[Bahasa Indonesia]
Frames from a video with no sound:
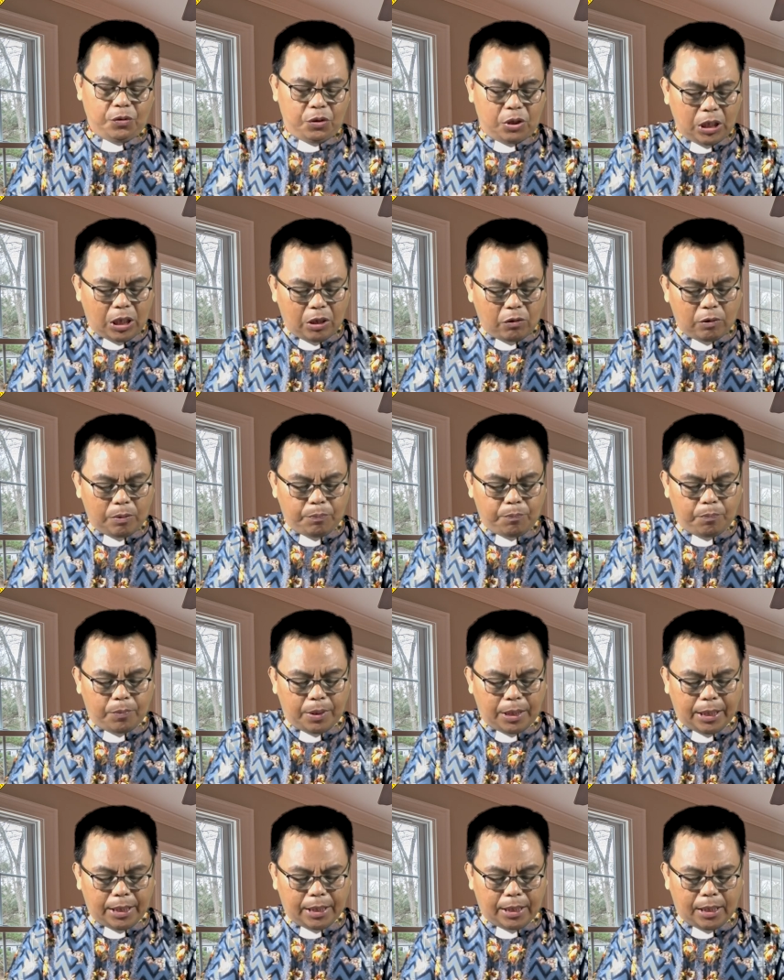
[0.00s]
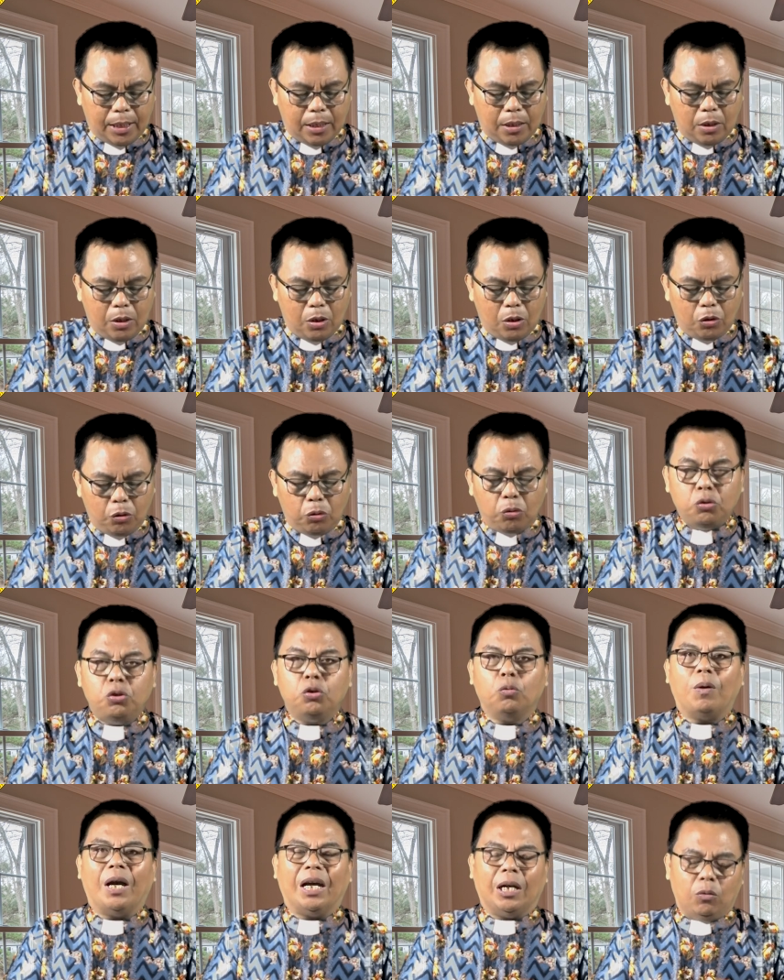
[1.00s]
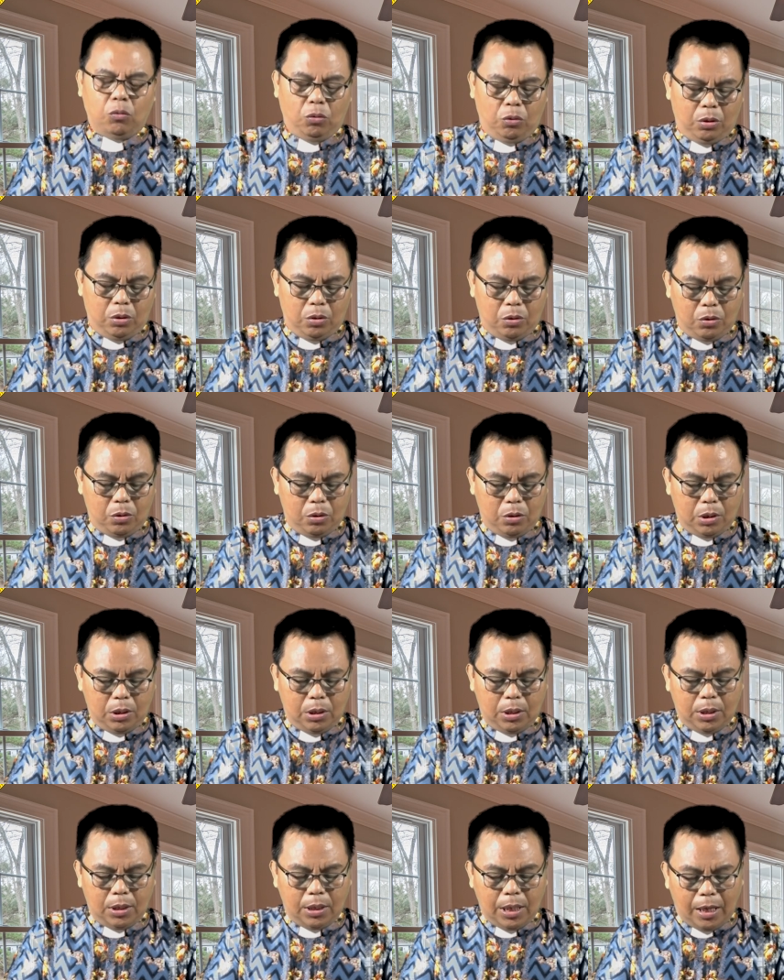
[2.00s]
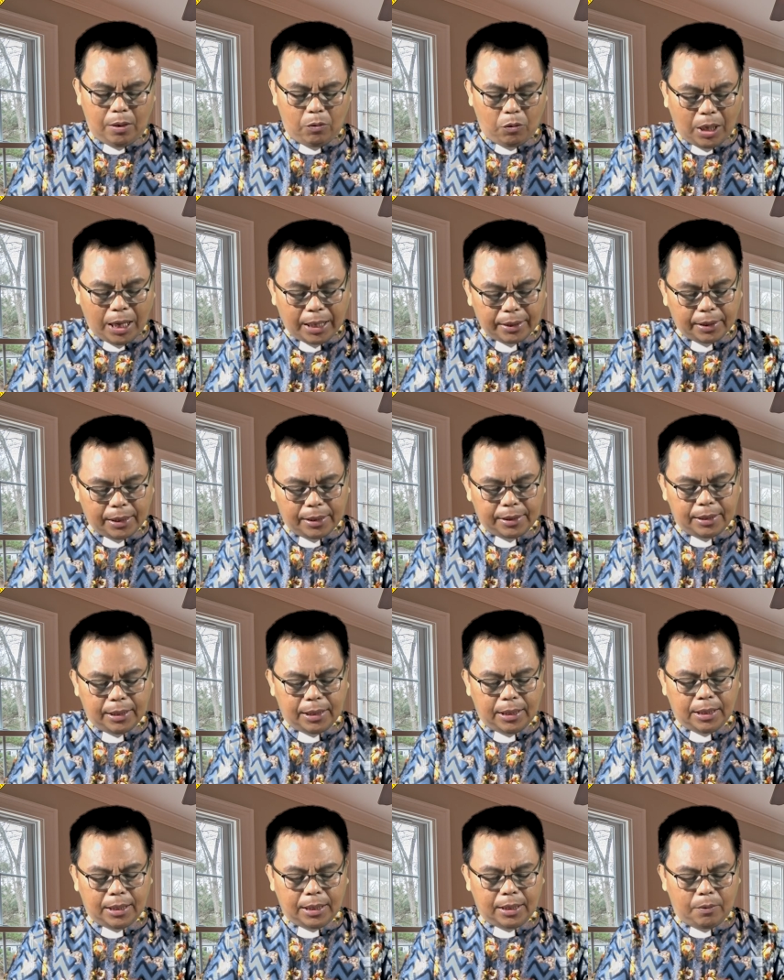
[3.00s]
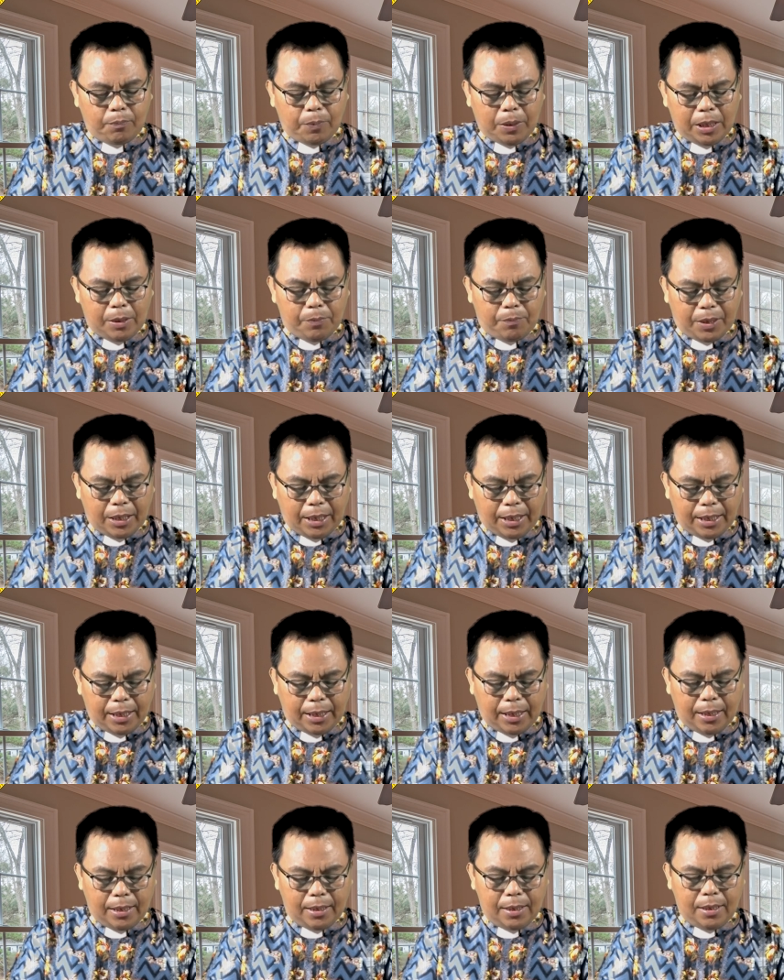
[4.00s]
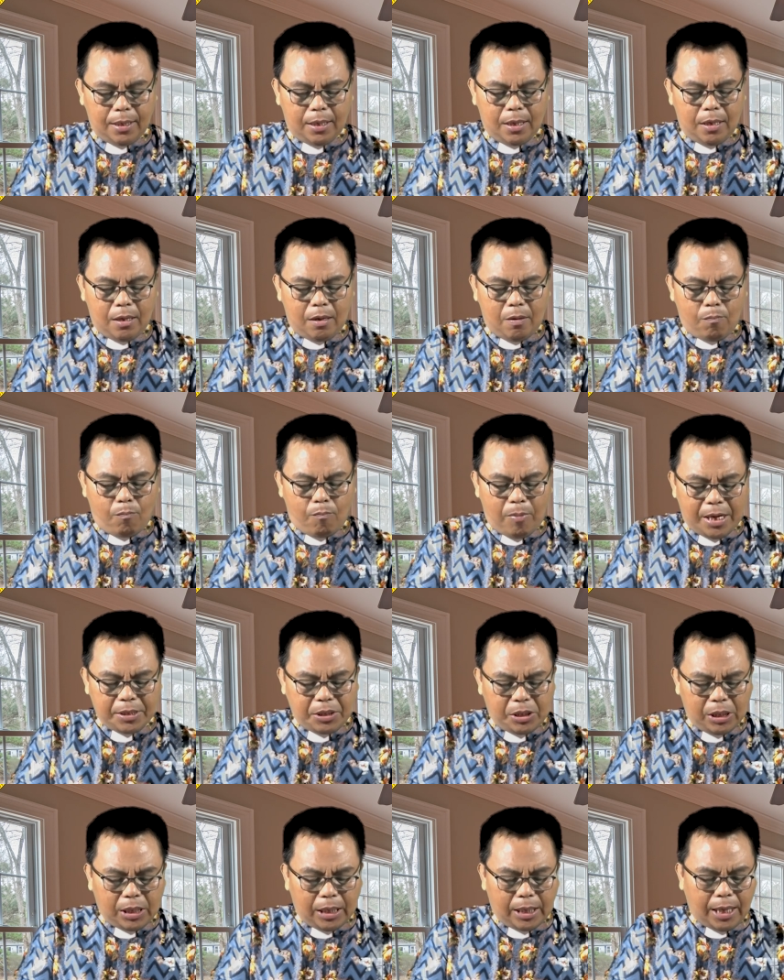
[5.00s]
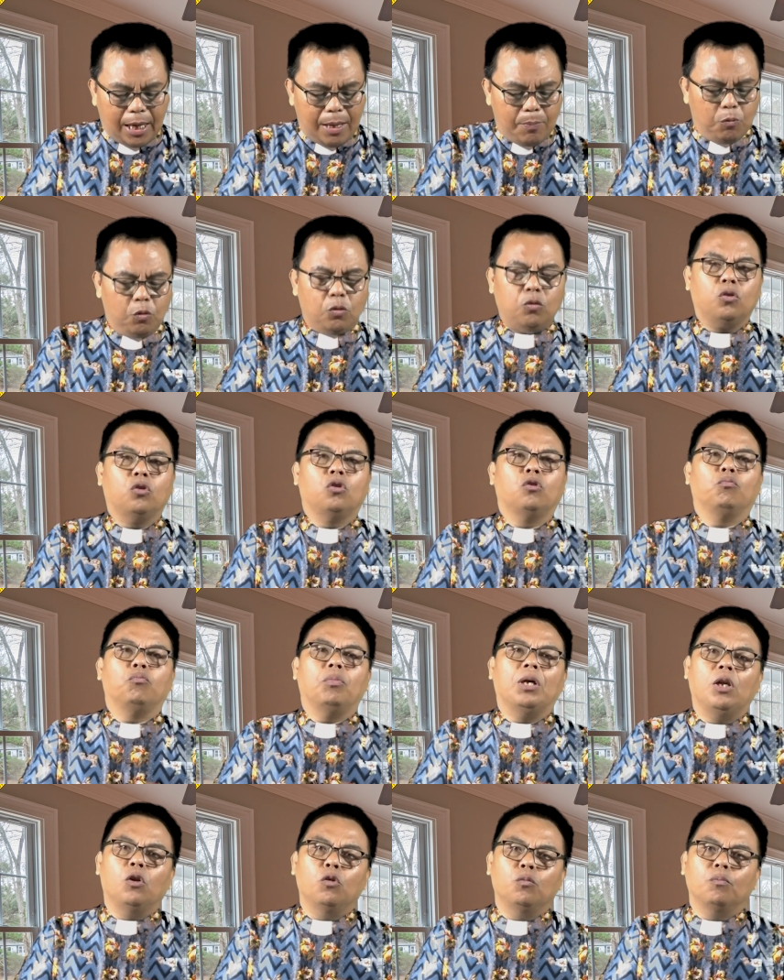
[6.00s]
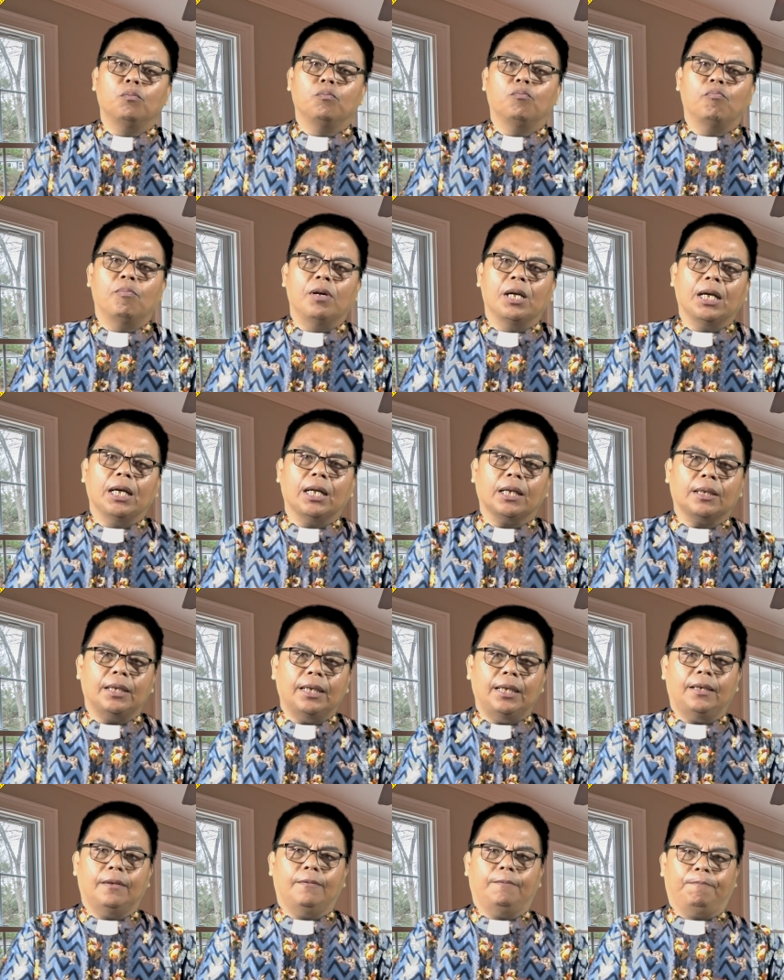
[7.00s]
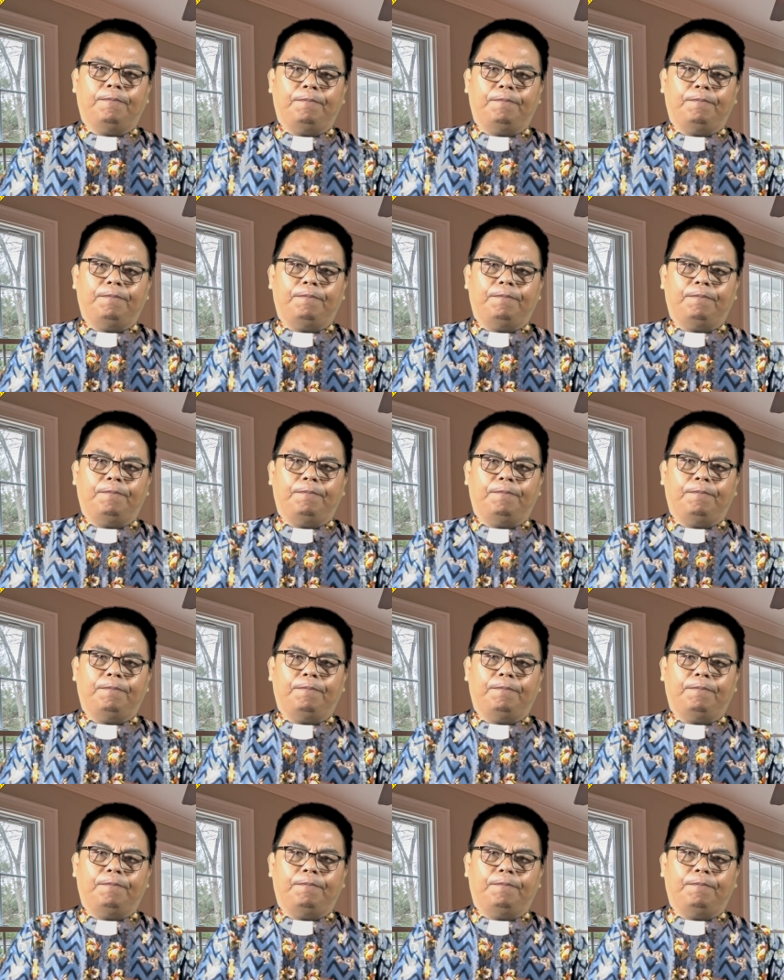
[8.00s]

Jawab mereka, tujuh bakul. Lalu katanya kepada mereka, Masihkah kamu belum mengerti?